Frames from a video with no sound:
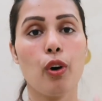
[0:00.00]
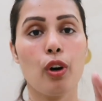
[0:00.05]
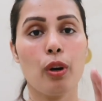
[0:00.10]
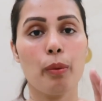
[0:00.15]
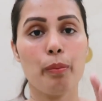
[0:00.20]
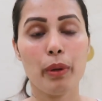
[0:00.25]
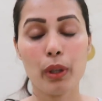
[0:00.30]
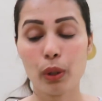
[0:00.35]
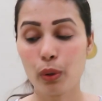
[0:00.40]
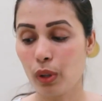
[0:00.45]

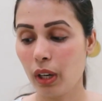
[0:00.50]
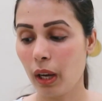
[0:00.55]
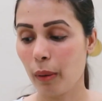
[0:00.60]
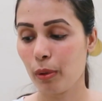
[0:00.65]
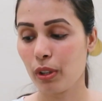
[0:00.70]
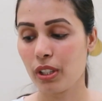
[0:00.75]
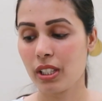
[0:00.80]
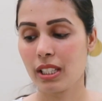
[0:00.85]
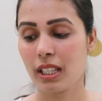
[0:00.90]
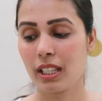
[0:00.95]
और बिल्कुल
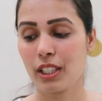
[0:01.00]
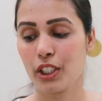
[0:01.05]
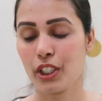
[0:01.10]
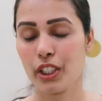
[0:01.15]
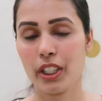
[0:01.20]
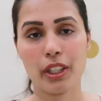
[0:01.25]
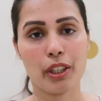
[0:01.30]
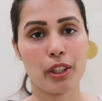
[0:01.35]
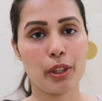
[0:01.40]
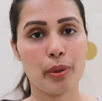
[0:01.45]
आप लोगों के साथ
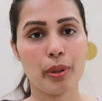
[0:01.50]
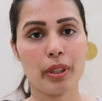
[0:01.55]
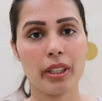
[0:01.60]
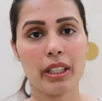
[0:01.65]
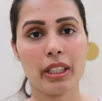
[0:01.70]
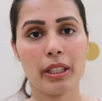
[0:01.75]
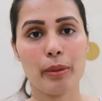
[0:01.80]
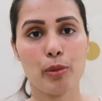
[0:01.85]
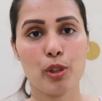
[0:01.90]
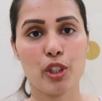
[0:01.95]
शेयर
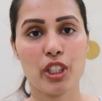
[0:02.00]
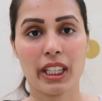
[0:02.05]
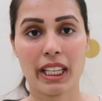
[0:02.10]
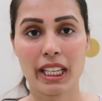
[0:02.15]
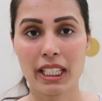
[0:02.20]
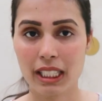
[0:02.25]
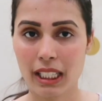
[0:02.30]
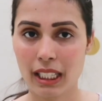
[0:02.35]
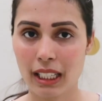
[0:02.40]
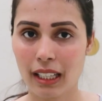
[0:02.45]
करूंगी कि मुझे
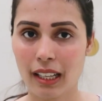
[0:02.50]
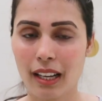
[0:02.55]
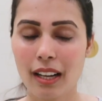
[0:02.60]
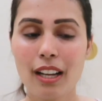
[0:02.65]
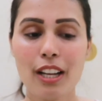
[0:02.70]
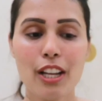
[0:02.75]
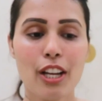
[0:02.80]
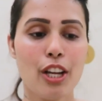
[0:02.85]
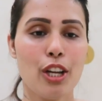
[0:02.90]
कैसा लगा